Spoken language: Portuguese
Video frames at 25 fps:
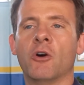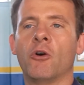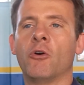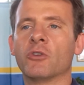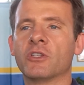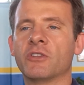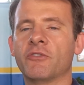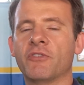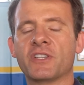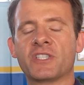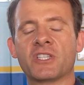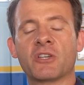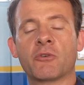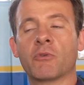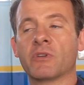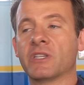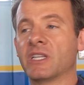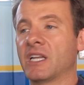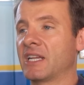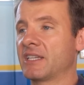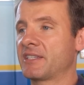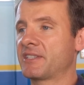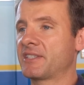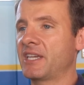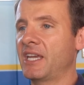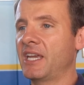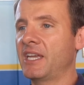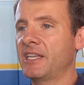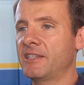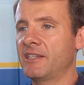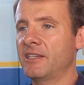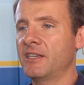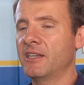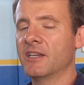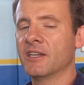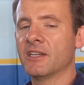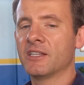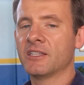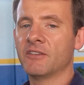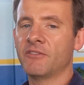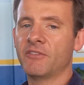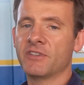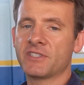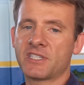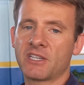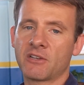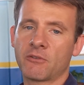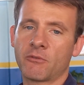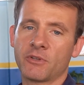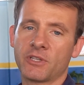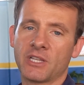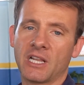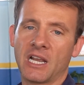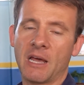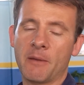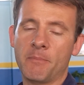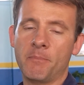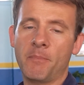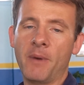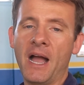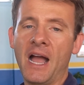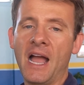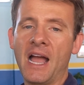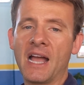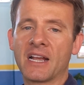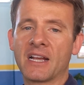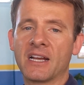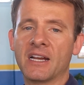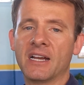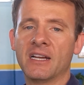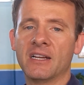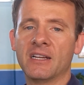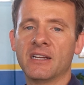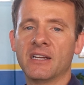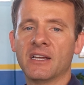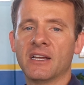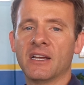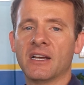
ou de vez em quando ela acende, de vez em quando ela apaga,